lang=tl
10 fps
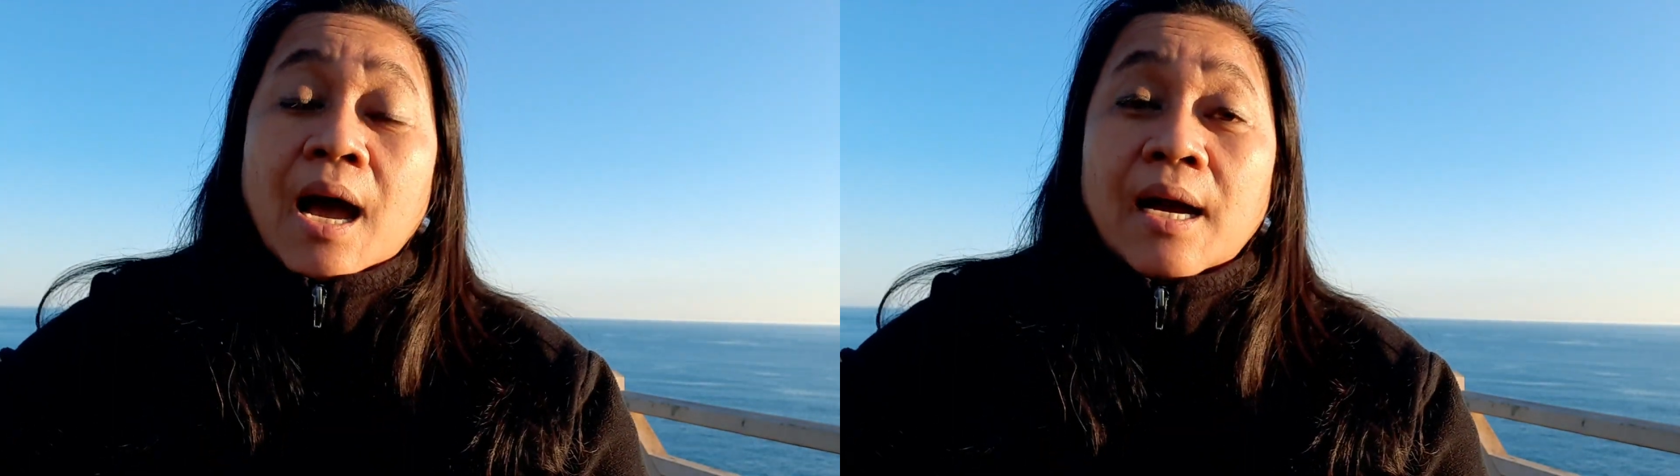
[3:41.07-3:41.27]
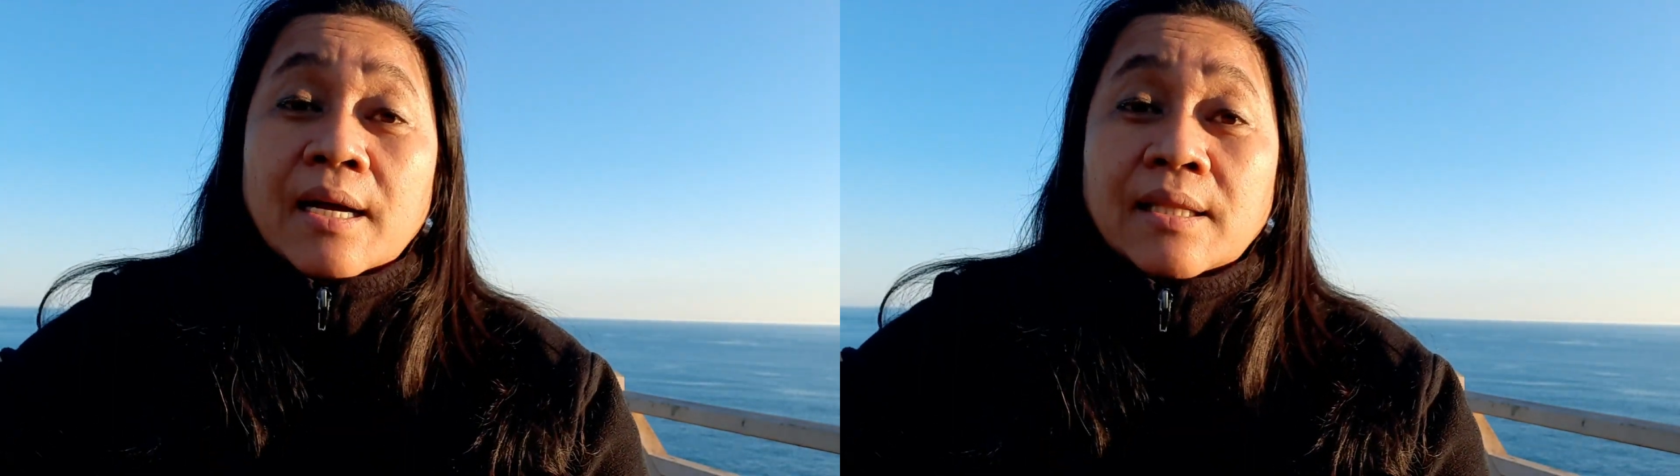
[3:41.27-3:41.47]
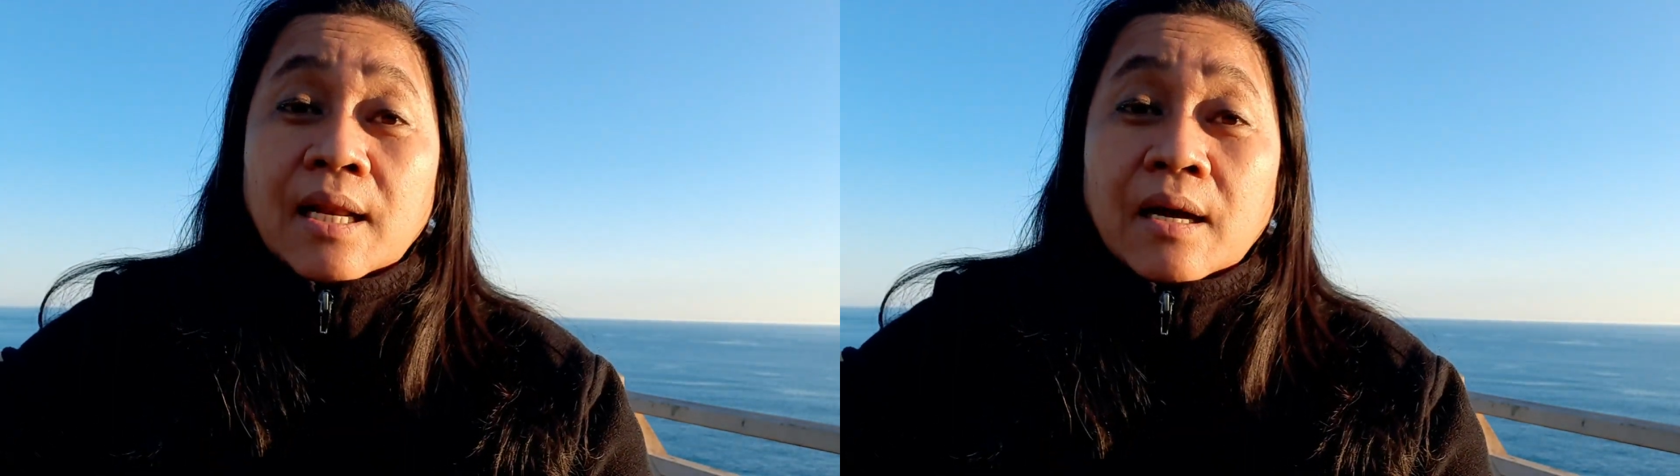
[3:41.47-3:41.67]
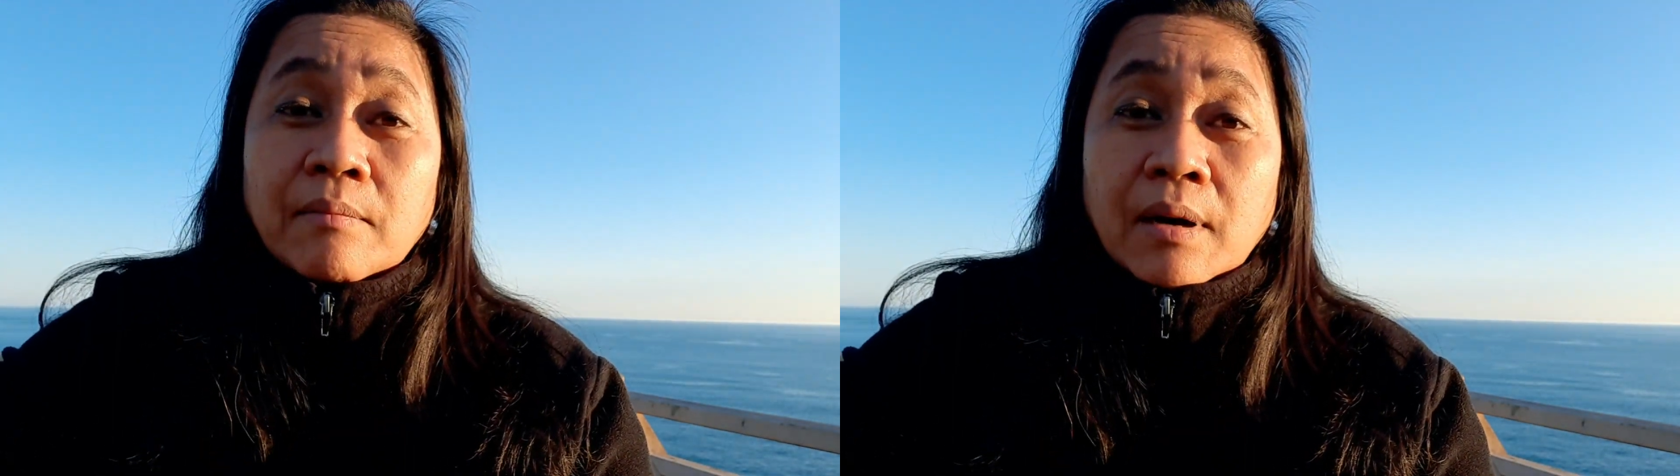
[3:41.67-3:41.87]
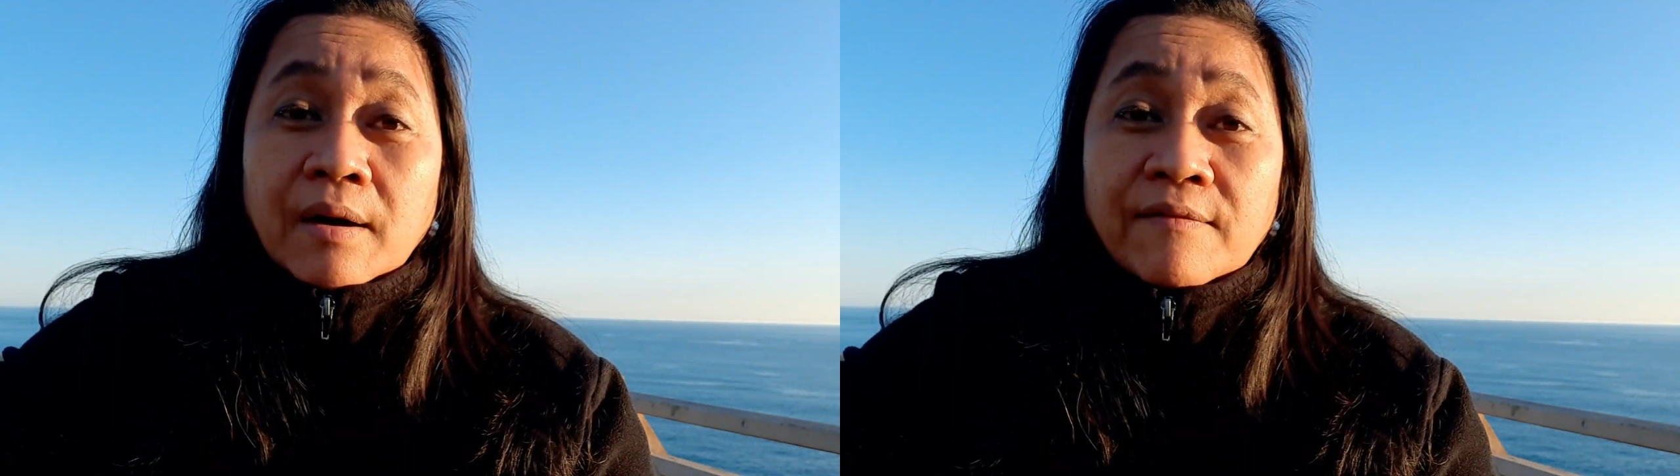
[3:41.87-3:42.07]
ang kanilang
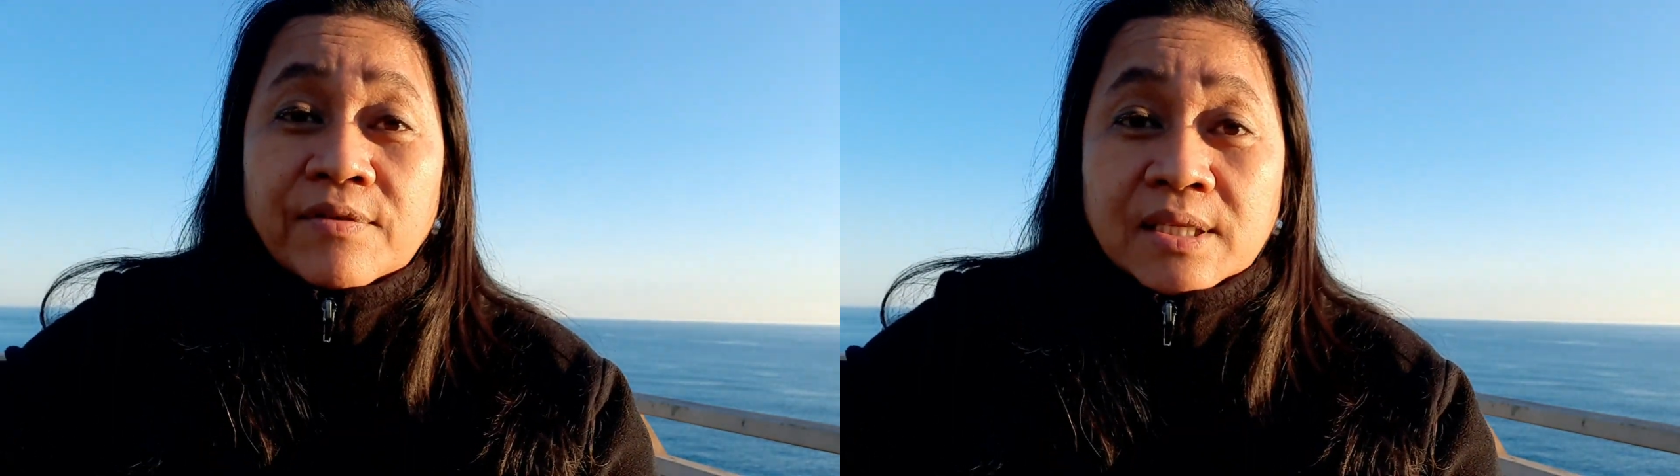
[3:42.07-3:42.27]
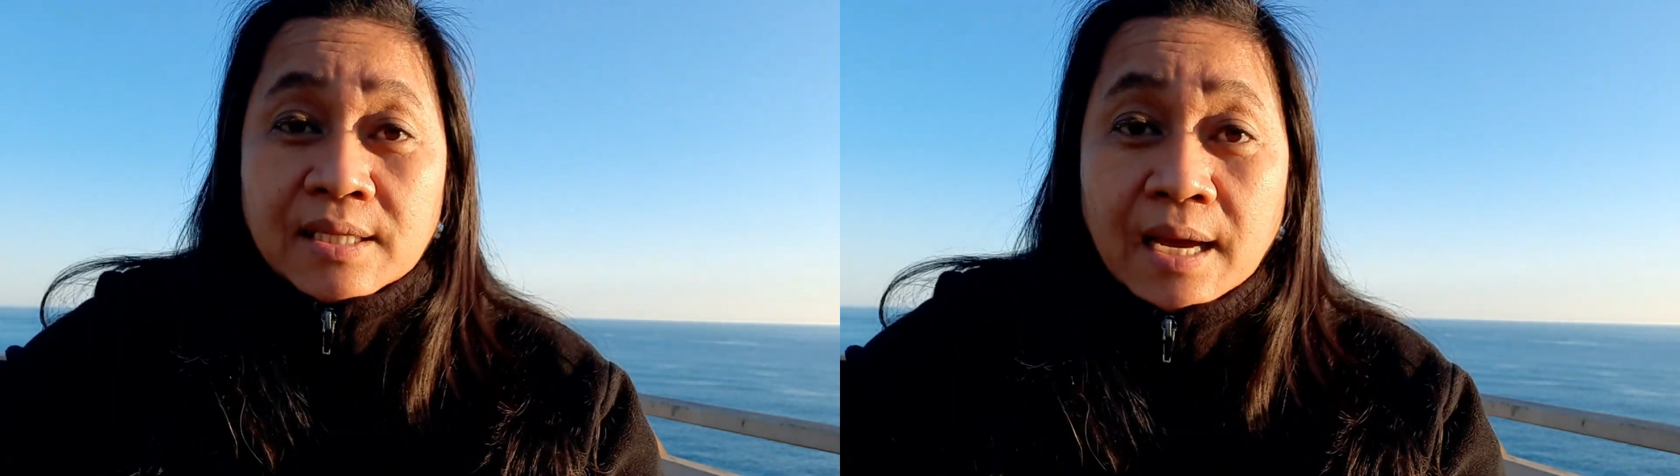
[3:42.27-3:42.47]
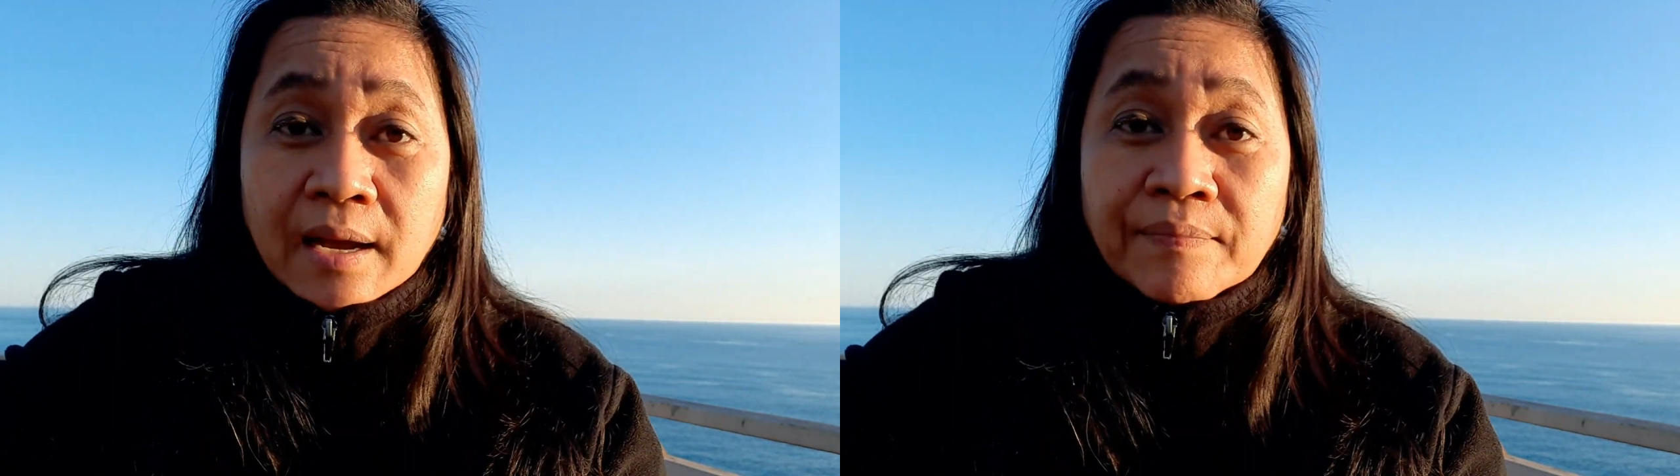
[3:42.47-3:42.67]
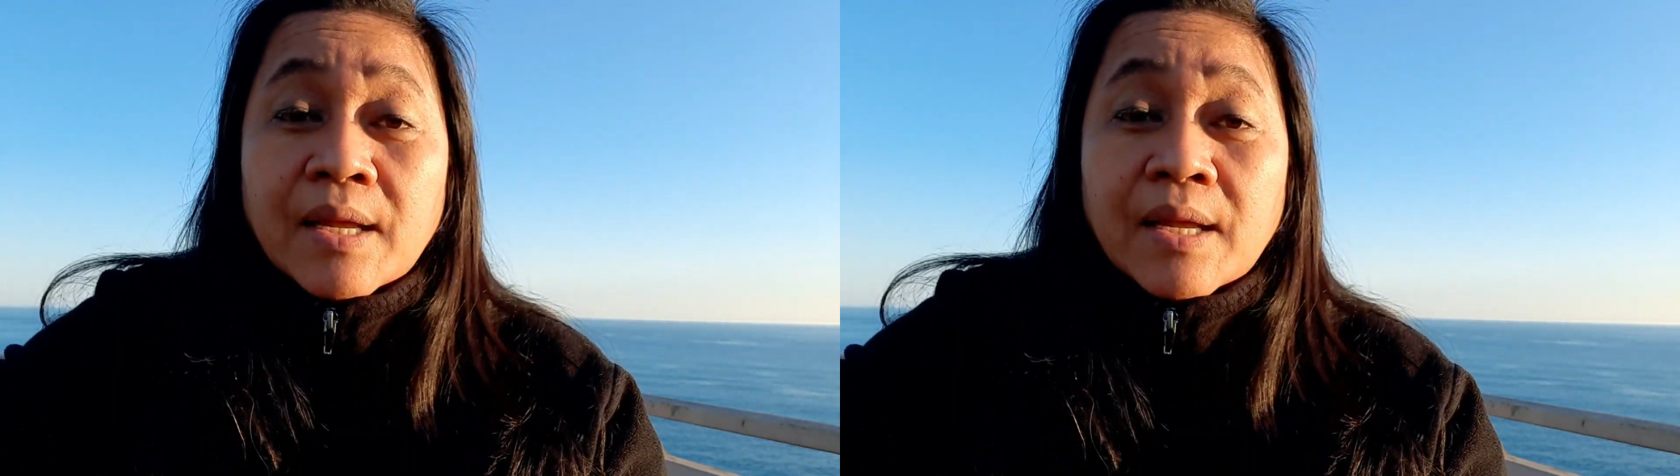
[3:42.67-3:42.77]
mga visa.